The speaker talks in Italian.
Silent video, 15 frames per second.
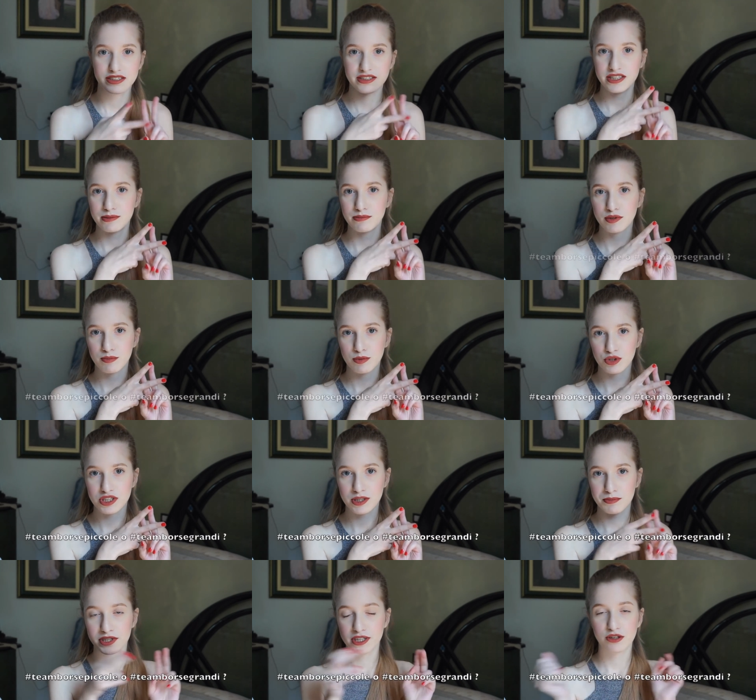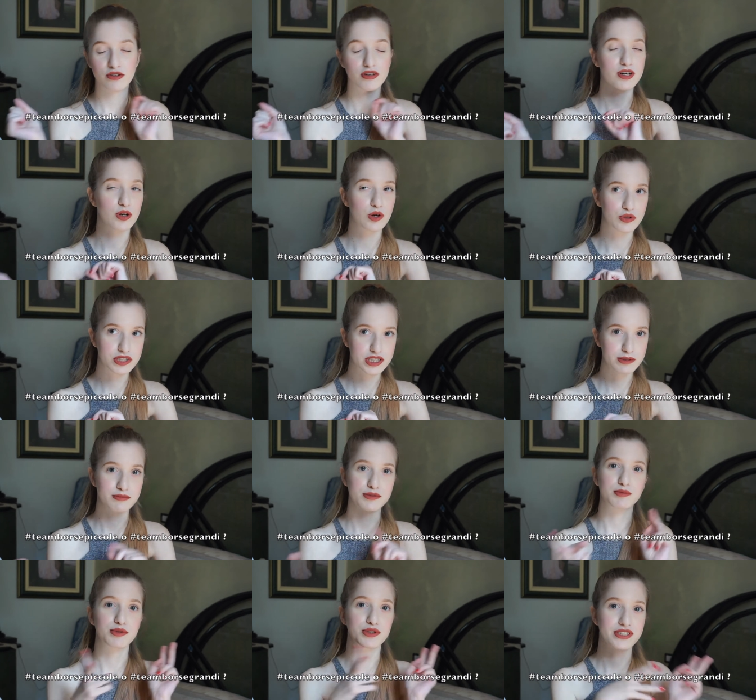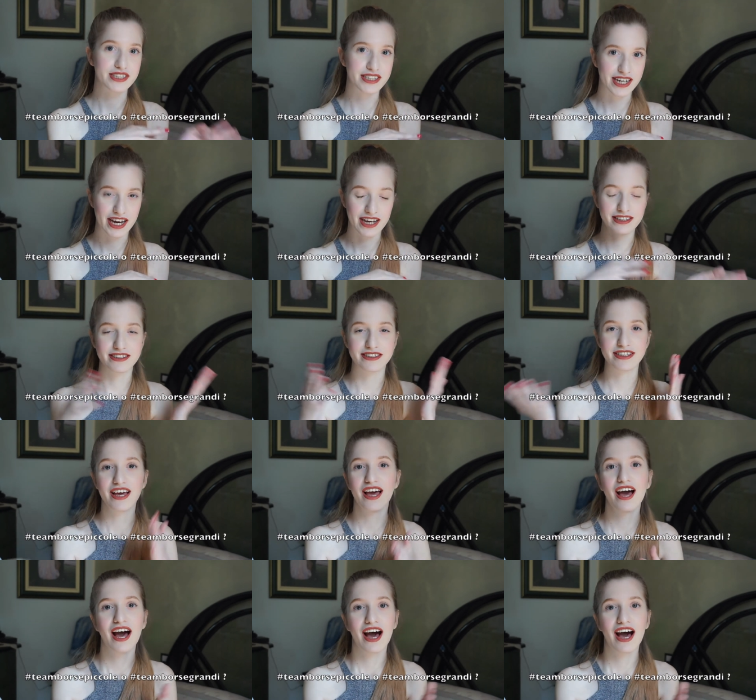team borse piccole o team borse grandi